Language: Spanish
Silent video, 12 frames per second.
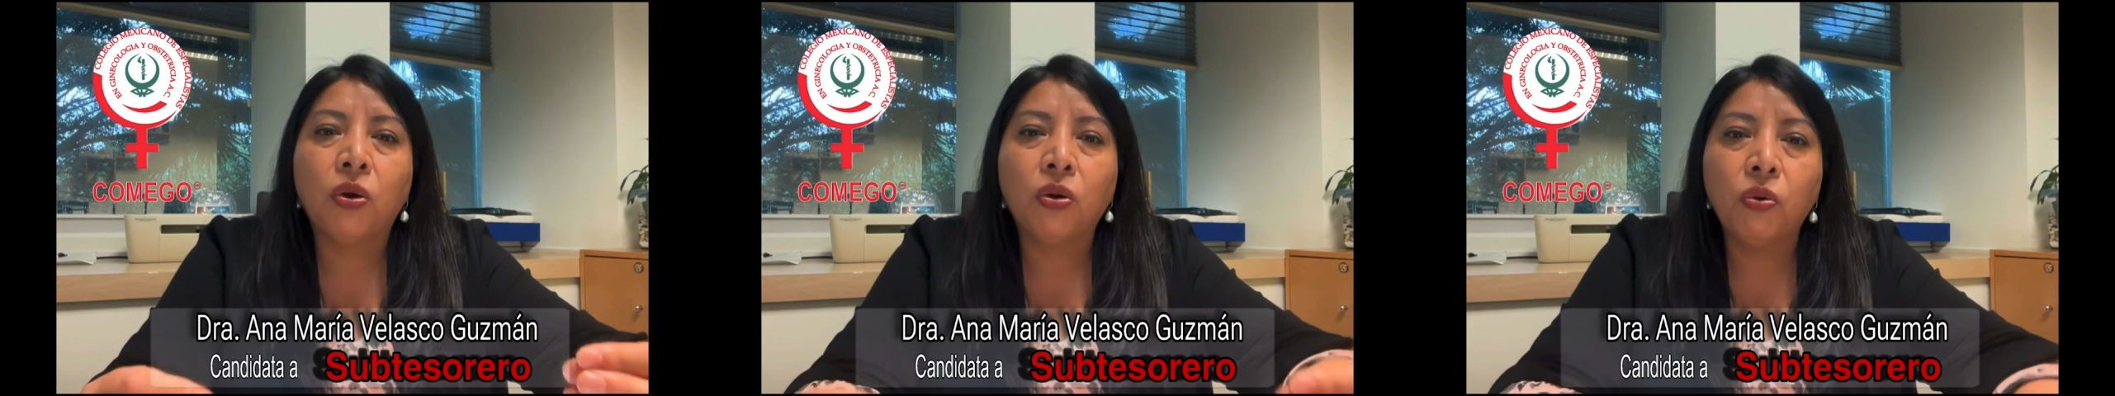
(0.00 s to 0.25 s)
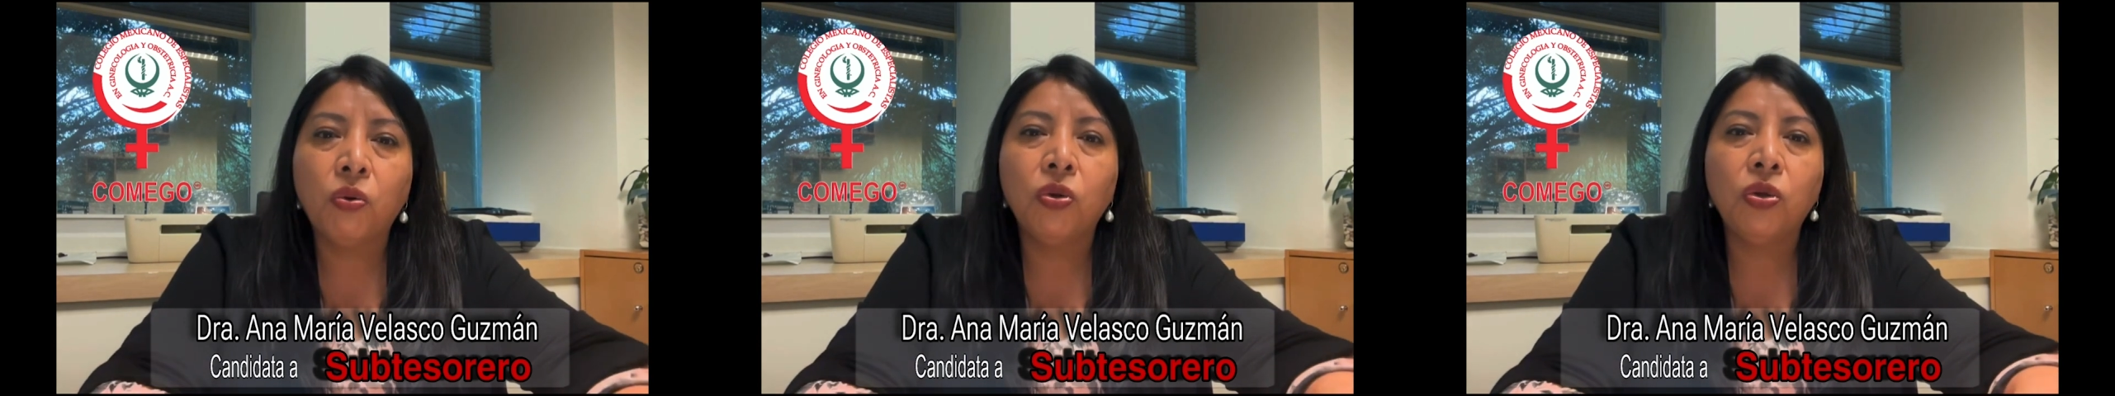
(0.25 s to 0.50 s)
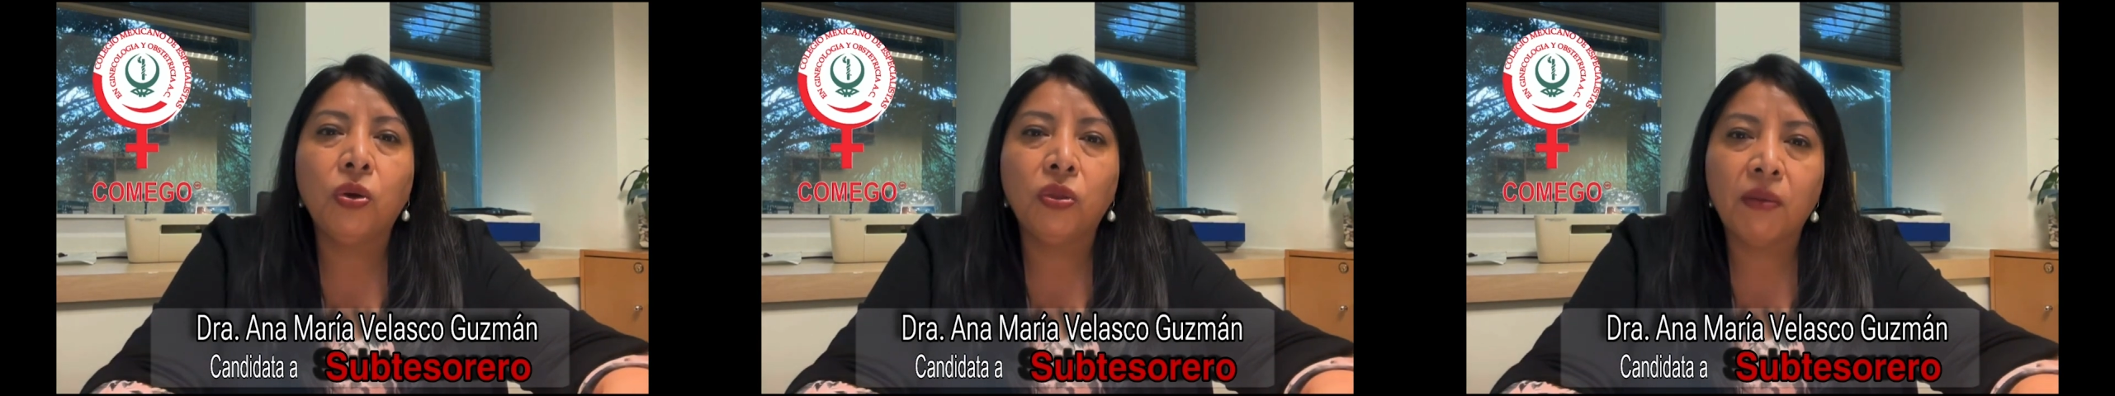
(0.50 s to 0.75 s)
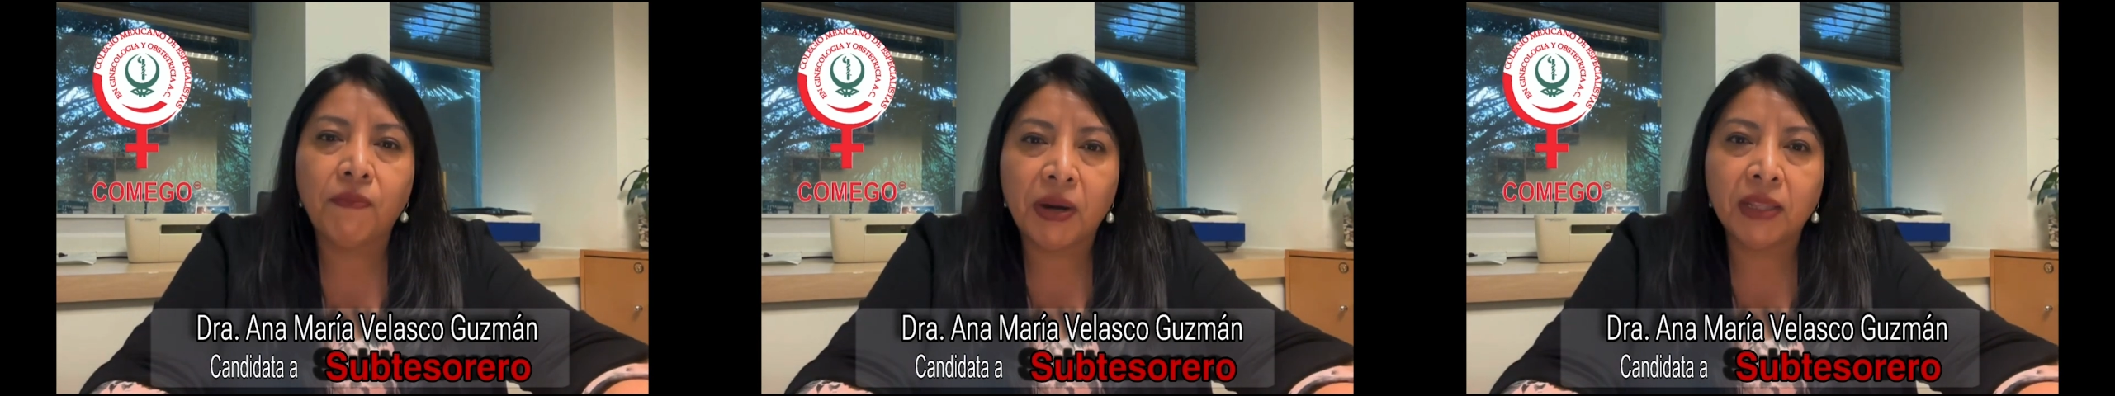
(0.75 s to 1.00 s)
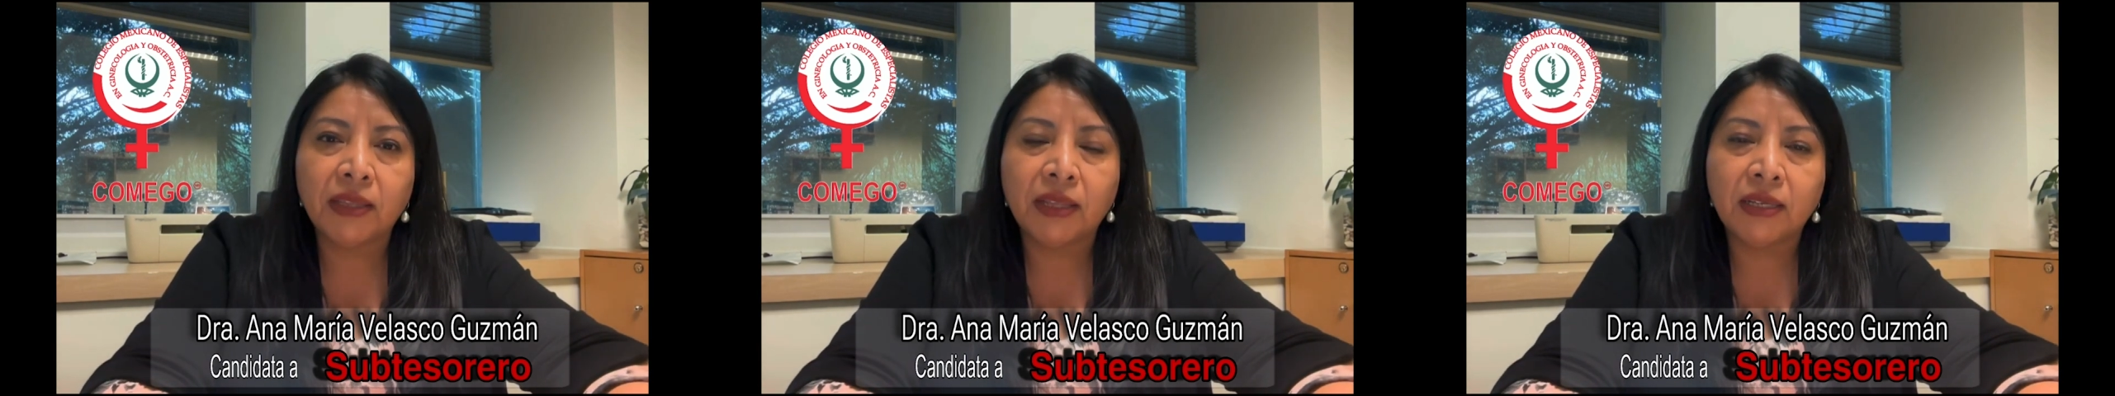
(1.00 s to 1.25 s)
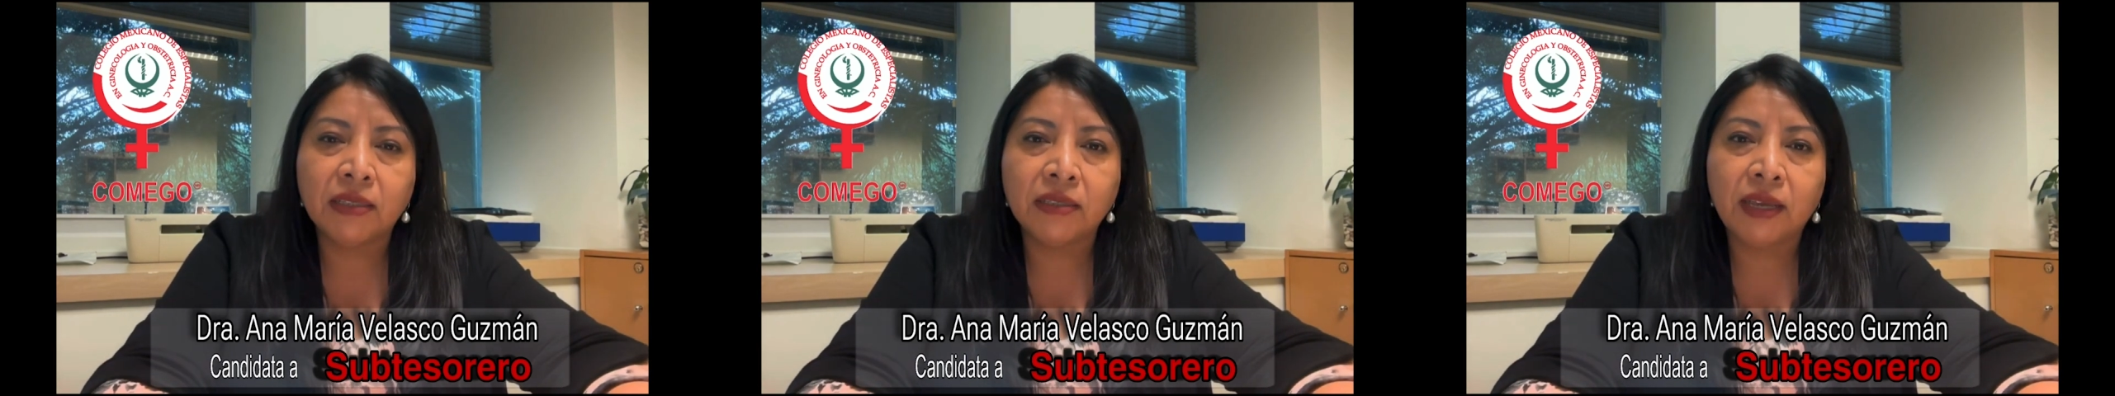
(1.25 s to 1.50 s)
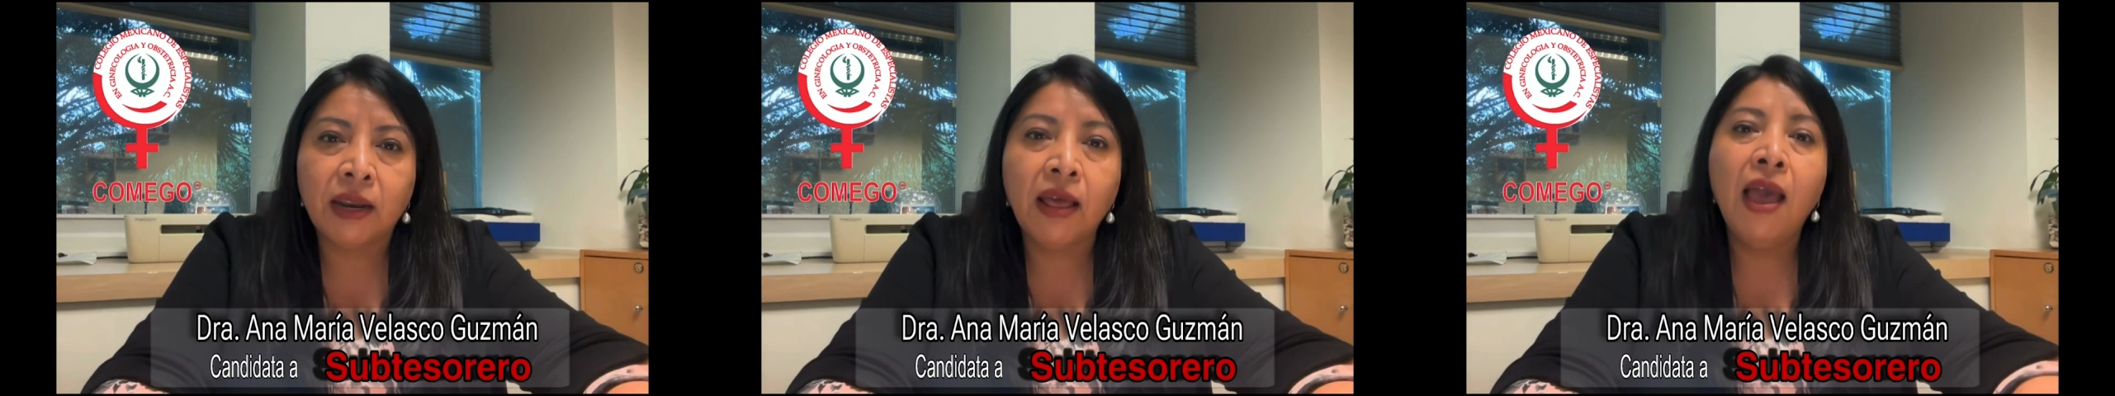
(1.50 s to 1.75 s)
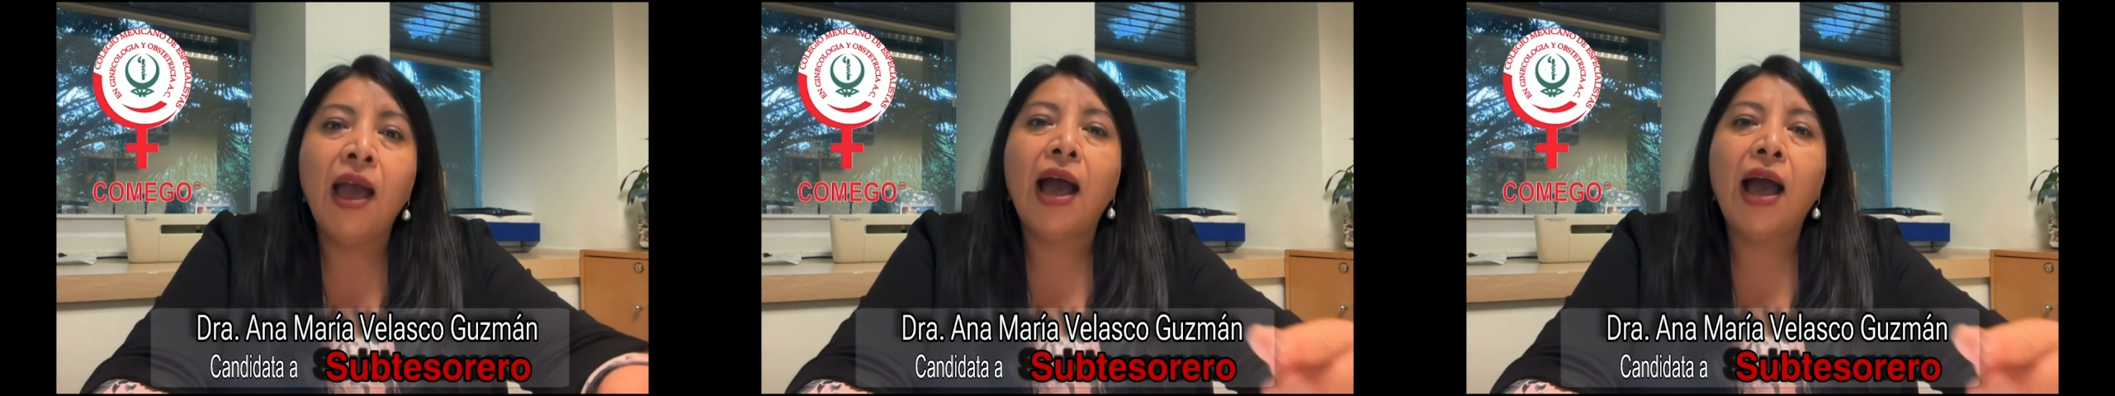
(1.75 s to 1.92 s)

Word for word: orgullo de pertenecer